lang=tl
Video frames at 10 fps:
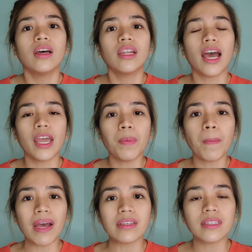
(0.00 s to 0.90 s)
na
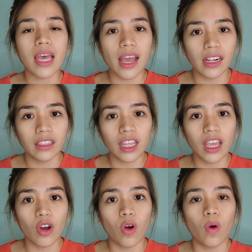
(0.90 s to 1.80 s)
ipapasa sa
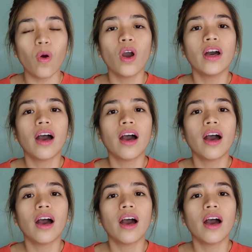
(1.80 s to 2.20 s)
LTO